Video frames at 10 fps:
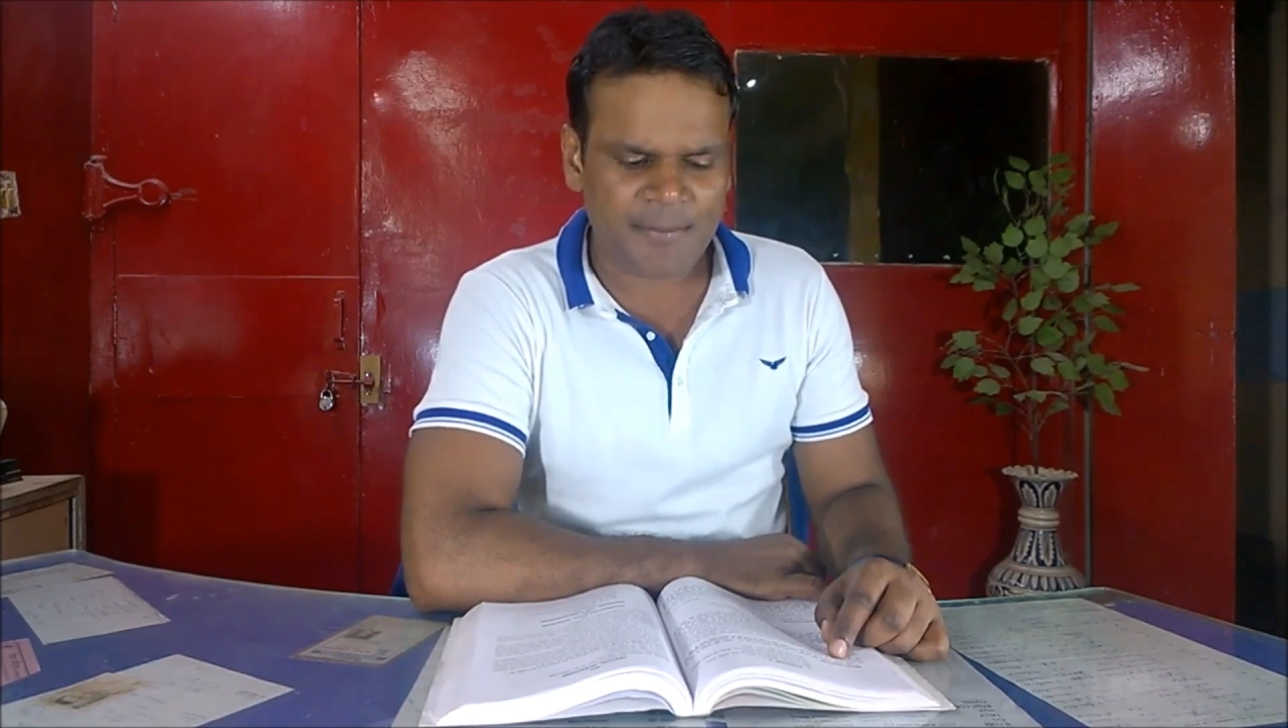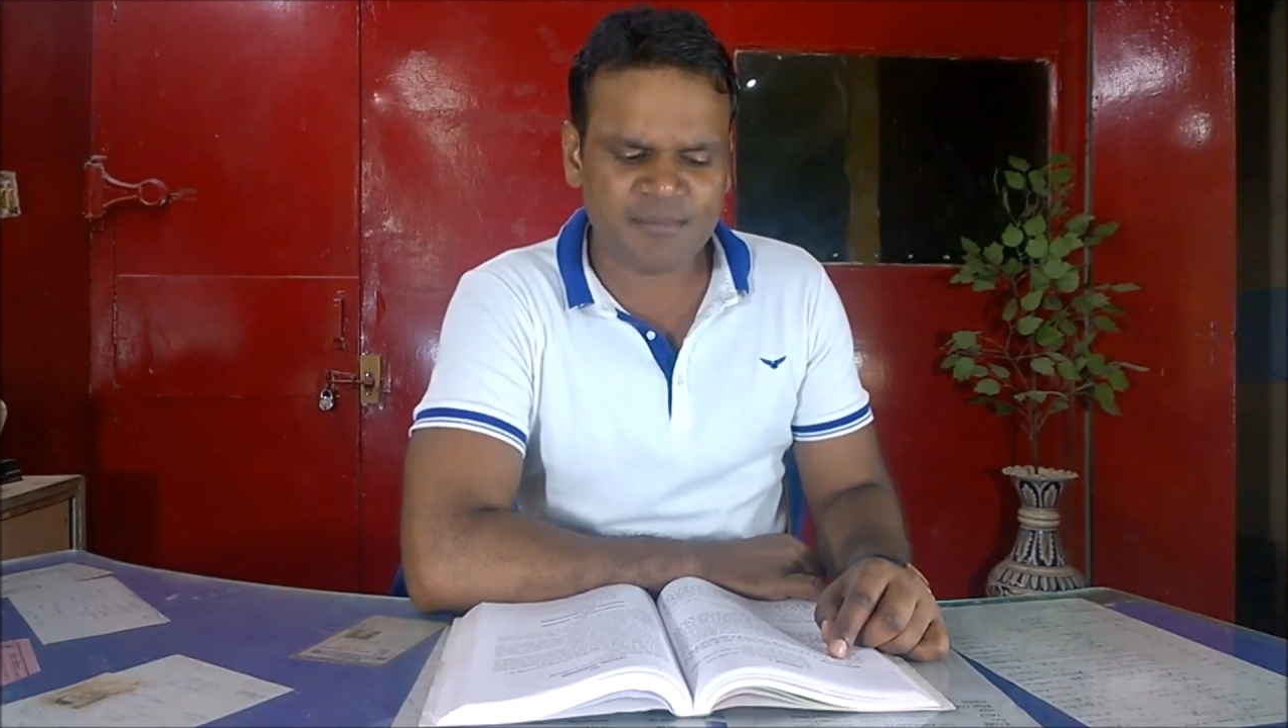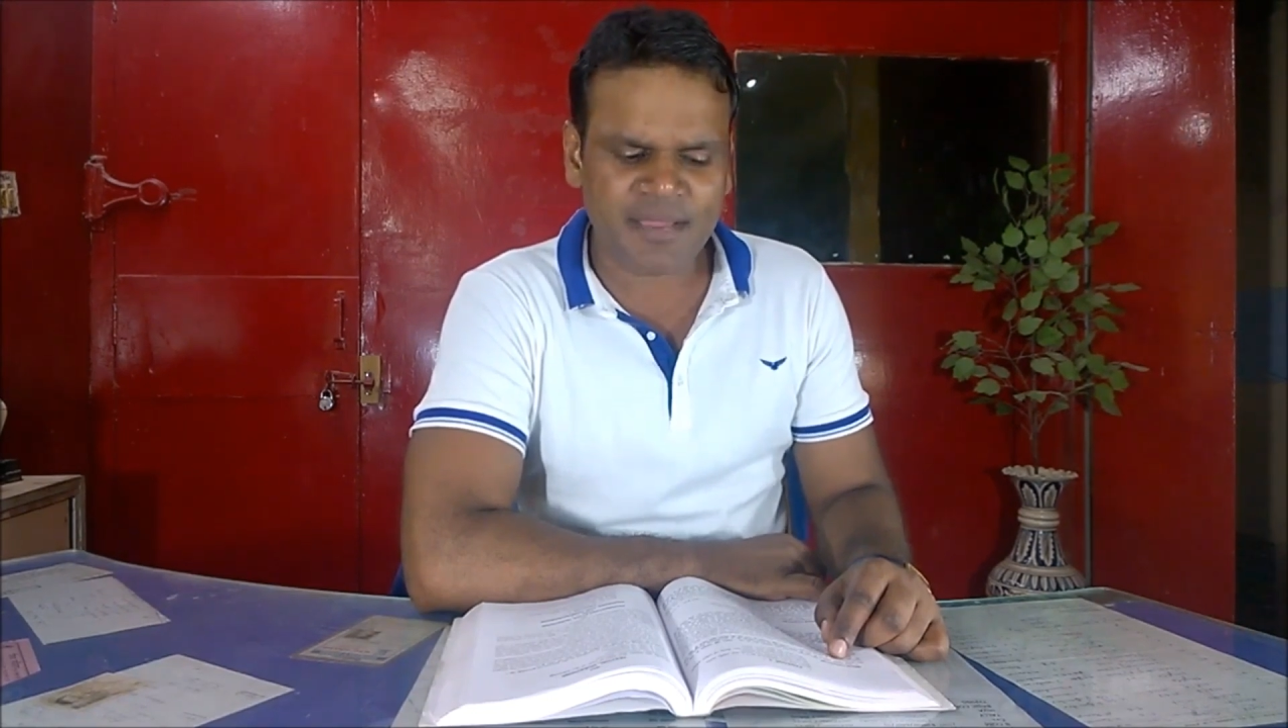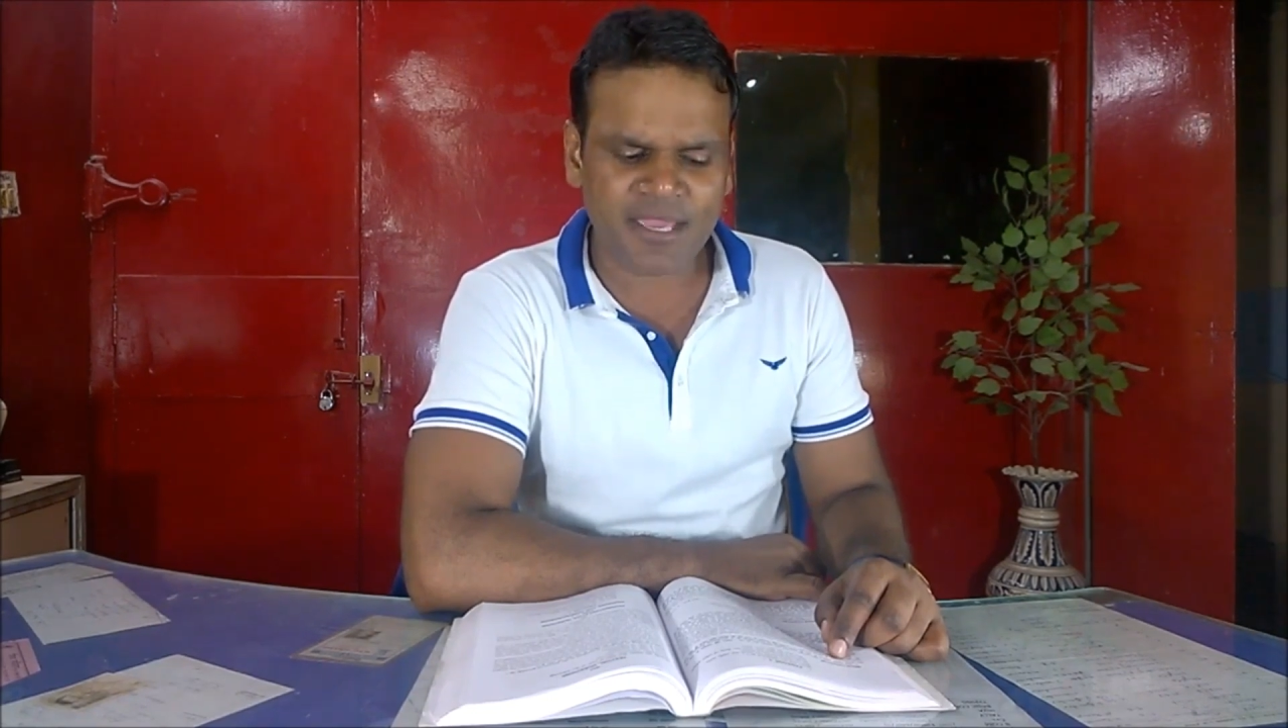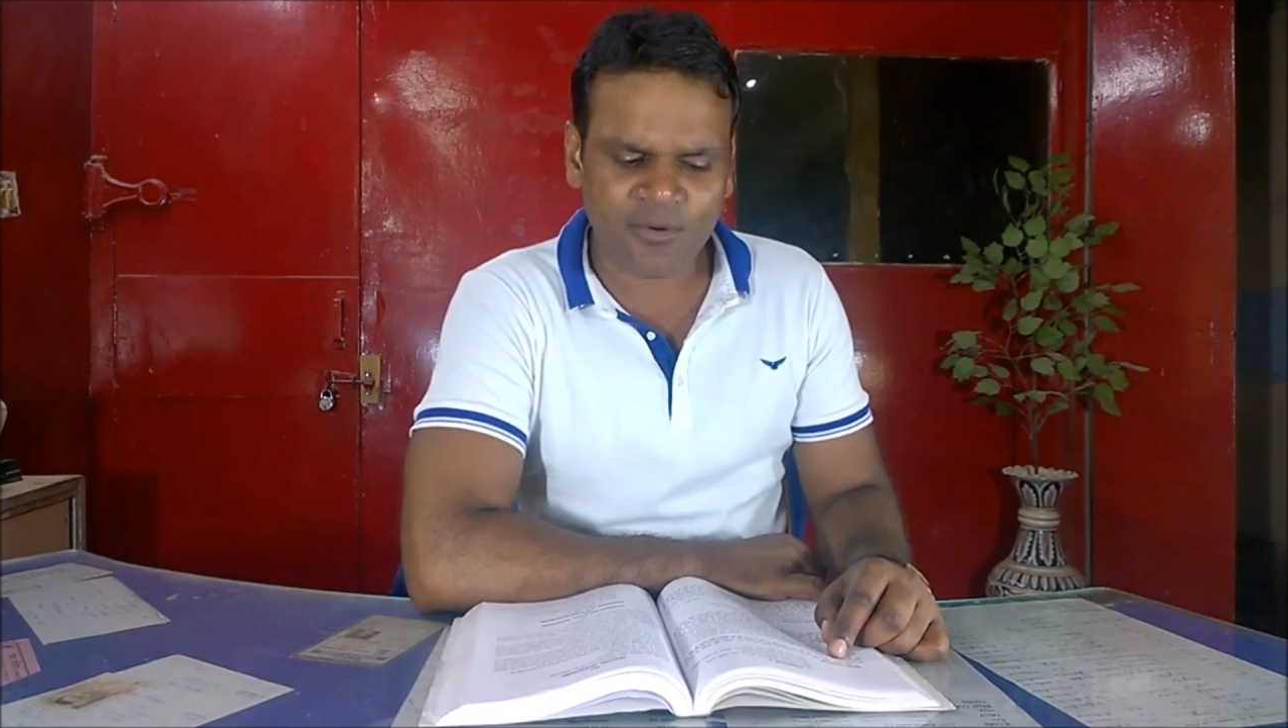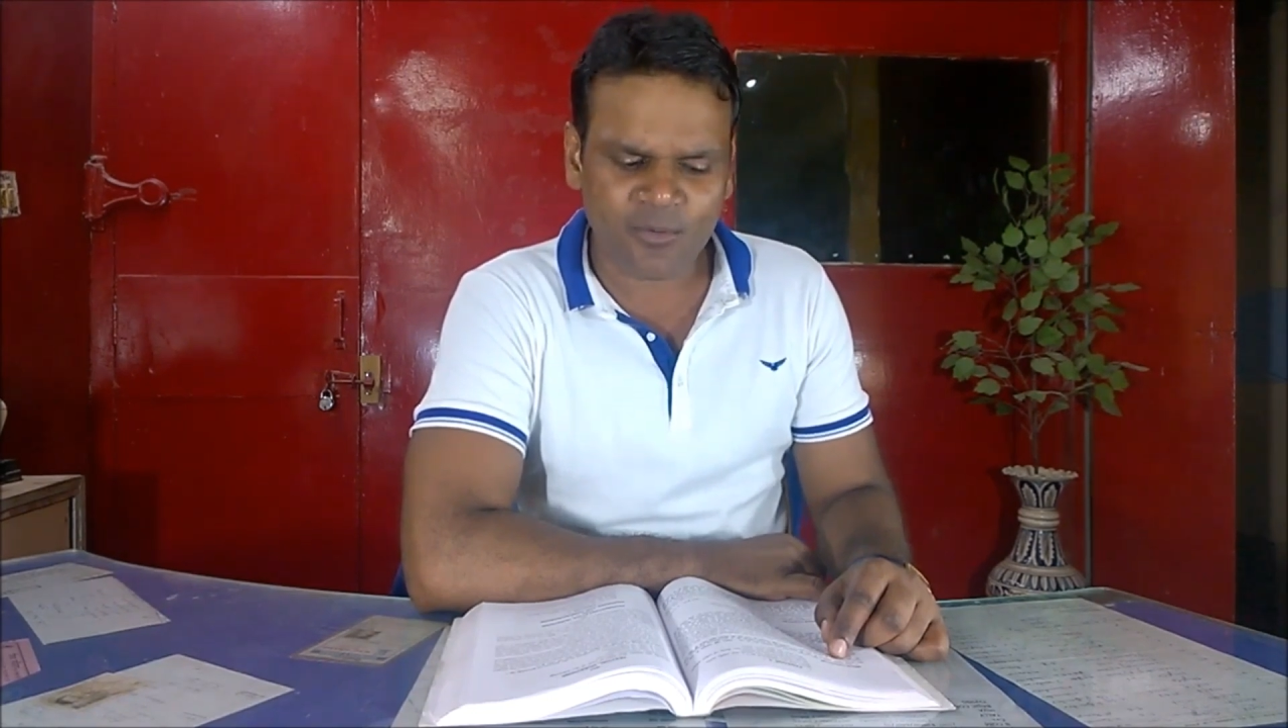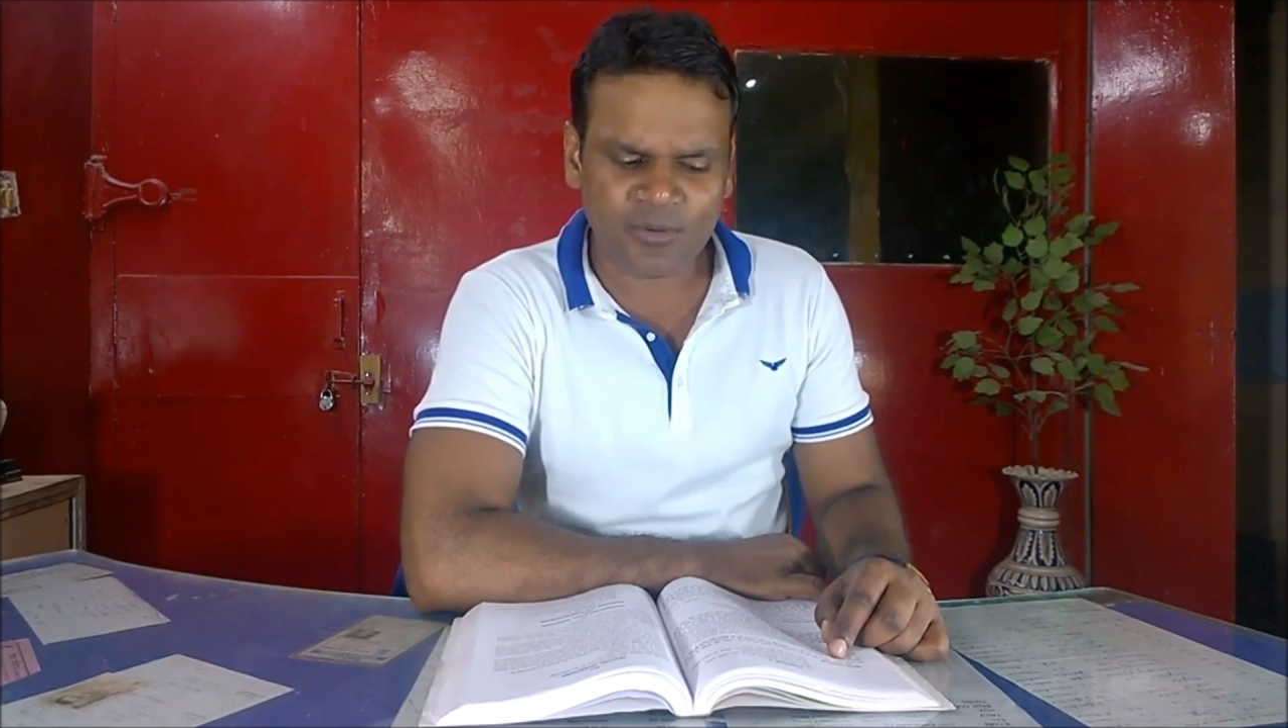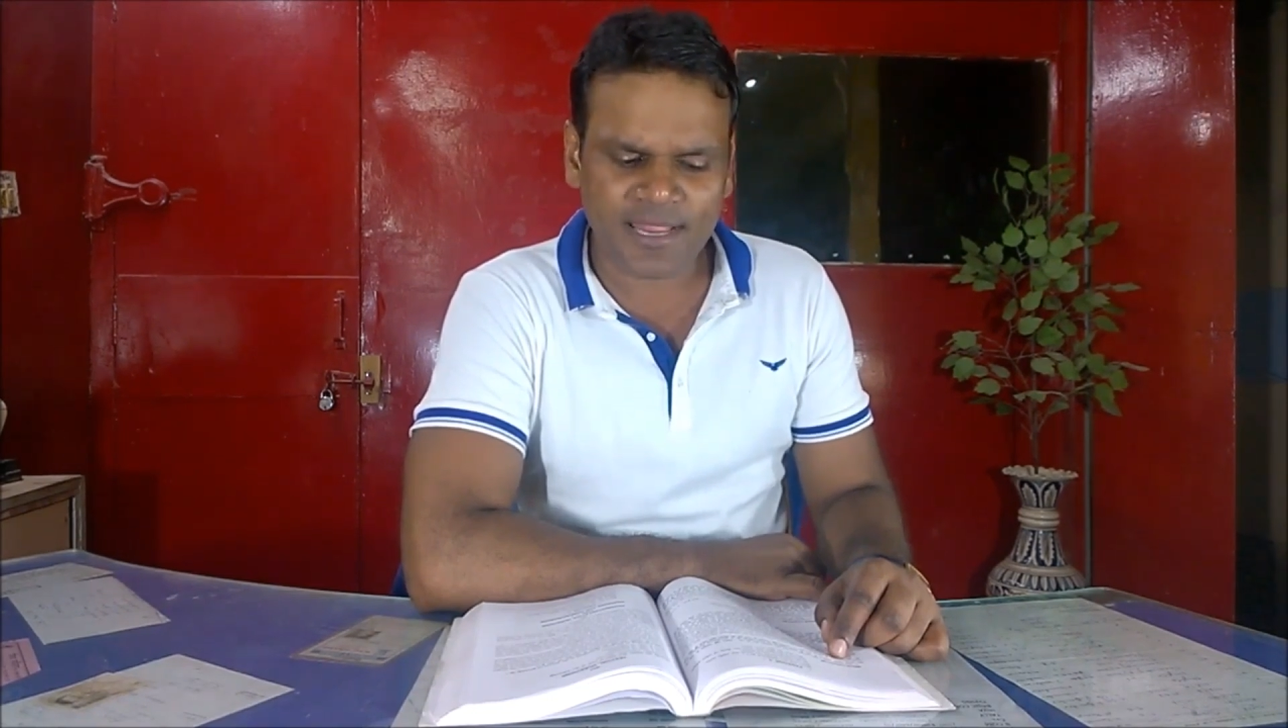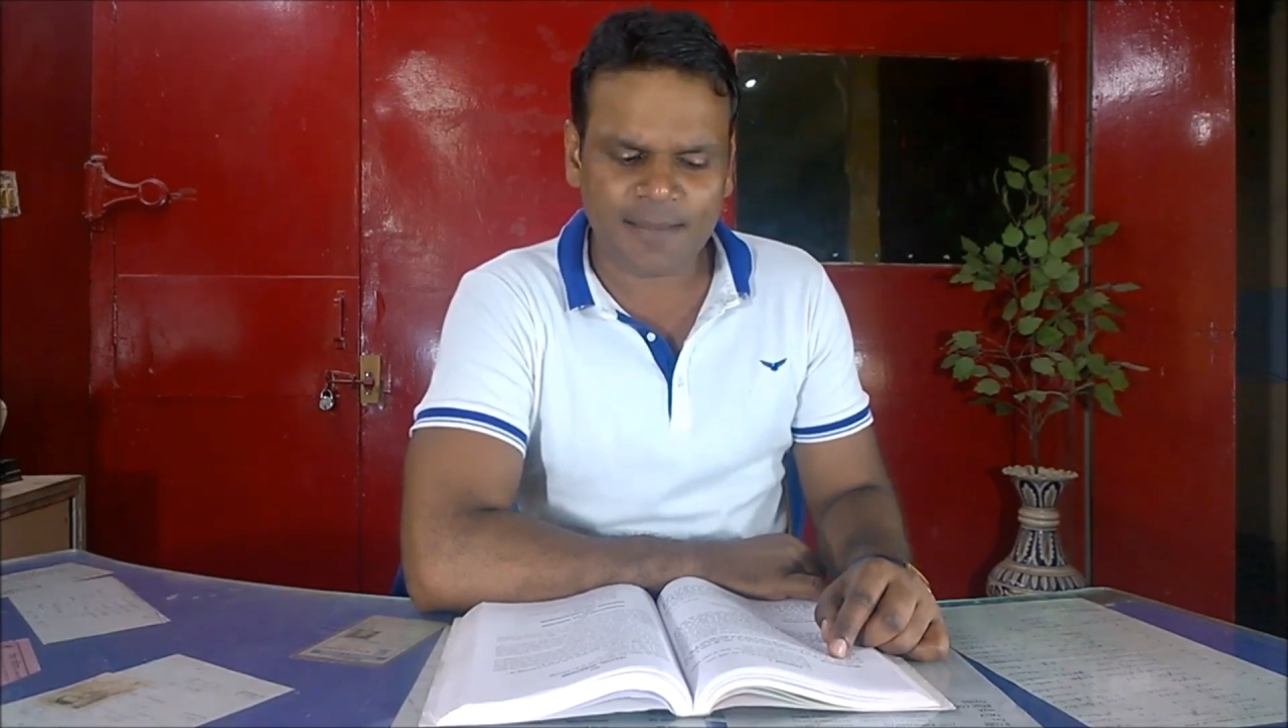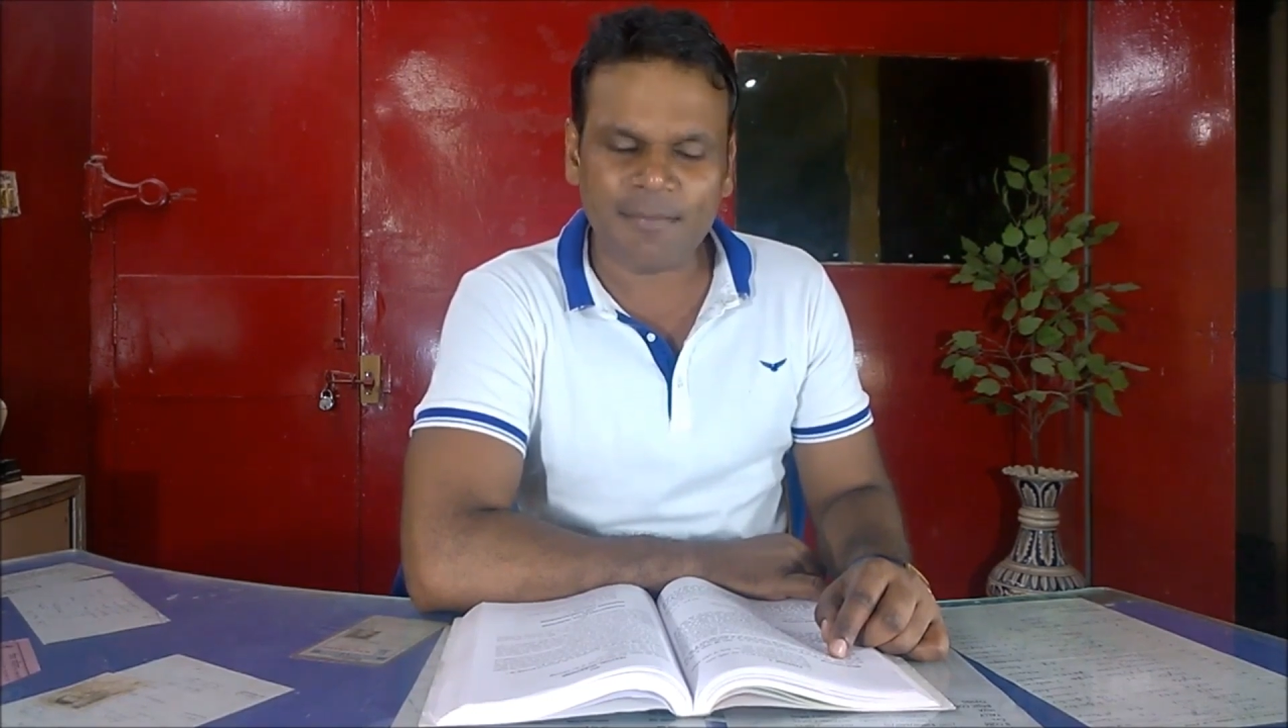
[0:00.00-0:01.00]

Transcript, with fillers: बट माई ओन